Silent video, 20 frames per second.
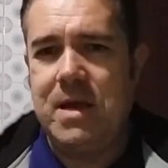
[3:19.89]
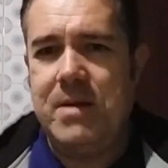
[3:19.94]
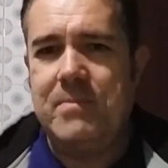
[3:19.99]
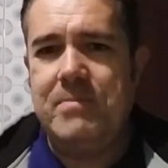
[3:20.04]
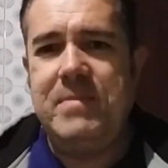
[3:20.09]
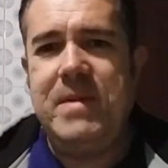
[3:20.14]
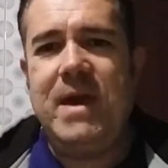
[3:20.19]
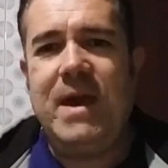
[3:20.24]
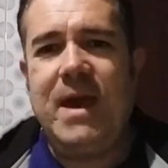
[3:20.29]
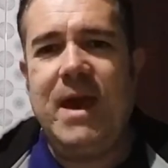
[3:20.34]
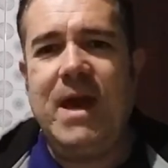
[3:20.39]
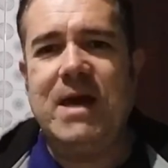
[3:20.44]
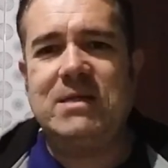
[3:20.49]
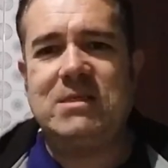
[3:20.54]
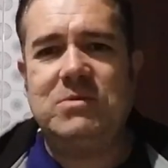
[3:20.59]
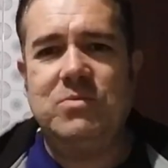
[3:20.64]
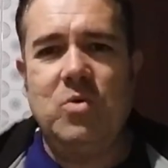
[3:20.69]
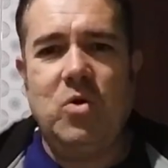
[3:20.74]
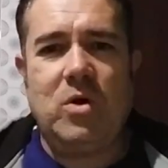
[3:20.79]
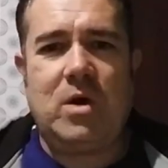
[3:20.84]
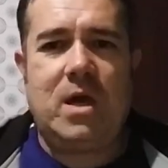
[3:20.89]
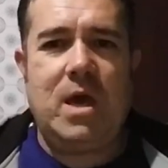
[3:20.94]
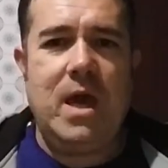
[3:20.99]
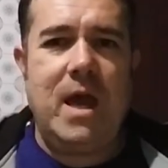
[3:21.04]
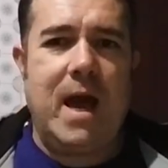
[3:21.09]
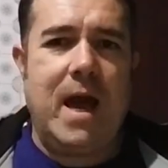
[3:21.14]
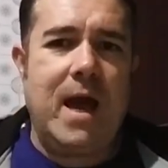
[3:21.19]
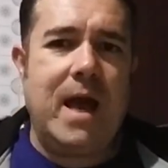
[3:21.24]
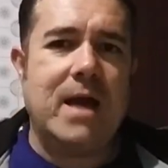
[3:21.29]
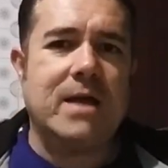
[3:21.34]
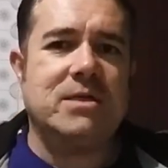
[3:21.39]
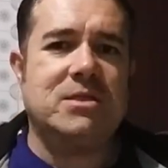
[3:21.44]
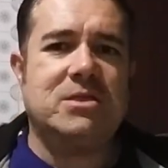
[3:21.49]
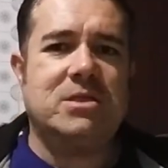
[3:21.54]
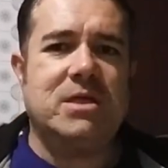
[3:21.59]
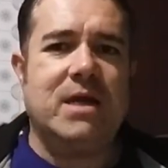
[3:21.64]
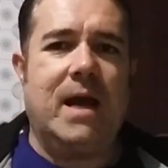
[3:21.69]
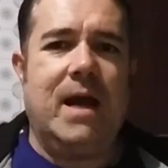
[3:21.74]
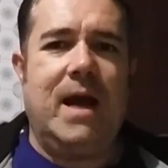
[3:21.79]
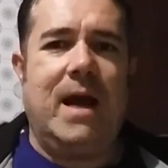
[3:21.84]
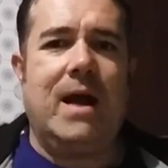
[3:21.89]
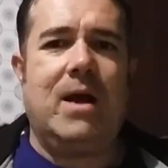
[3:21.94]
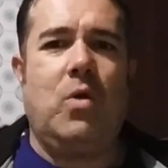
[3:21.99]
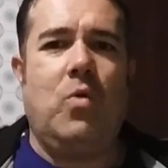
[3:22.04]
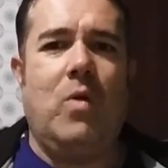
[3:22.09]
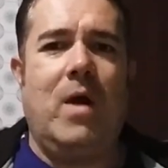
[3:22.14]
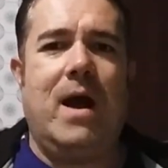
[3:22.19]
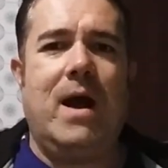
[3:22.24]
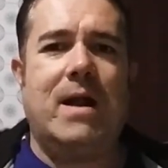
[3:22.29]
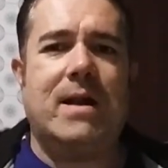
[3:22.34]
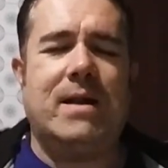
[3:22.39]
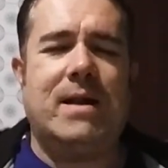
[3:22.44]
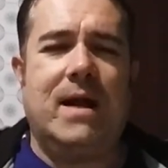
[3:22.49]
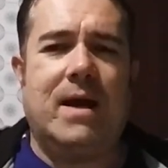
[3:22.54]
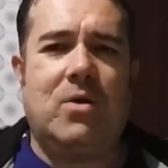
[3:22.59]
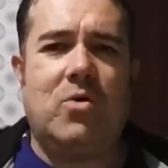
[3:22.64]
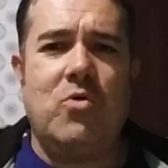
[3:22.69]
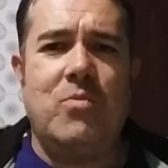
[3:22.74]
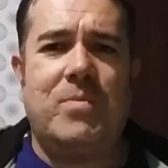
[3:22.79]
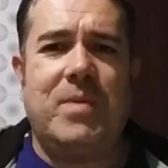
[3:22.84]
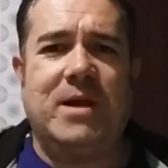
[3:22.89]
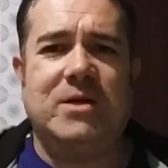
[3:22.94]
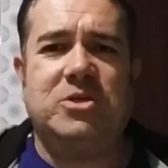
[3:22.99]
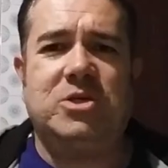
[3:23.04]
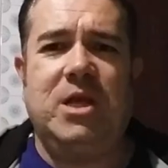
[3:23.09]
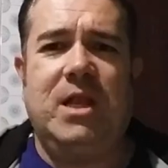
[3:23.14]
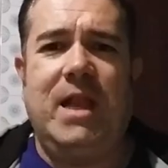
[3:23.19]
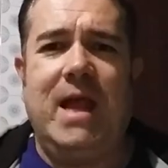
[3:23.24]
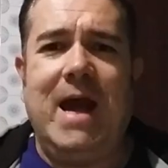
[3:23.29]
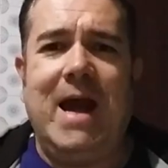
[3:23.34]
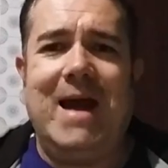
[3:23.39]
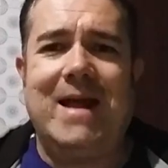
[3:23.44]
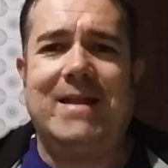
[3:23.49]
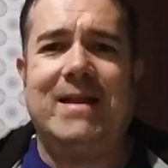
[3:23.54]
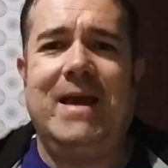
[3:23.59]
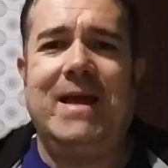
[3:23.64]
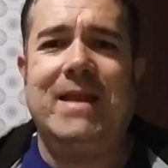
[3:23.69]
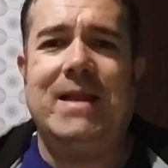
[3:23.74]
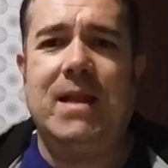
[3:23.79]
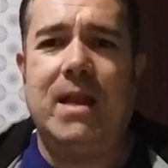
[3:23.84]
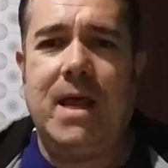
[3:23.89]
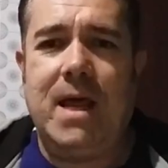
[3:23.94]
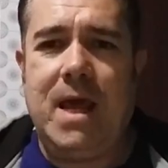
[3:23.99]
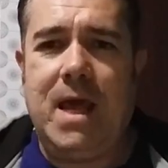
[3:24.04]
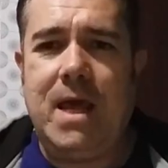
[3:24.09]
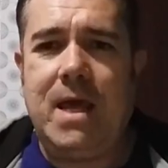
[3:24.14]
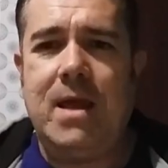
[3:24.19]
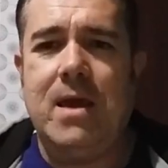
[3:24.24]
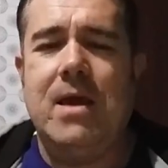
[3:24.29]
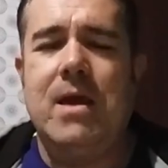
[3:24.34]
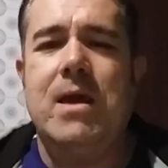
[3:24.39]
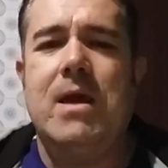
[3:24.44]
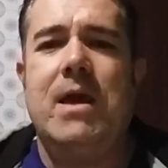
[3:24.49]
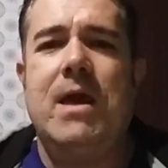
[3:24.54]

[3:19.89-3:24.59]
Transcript: Mesmo que haja a guarda compartilhada em lei,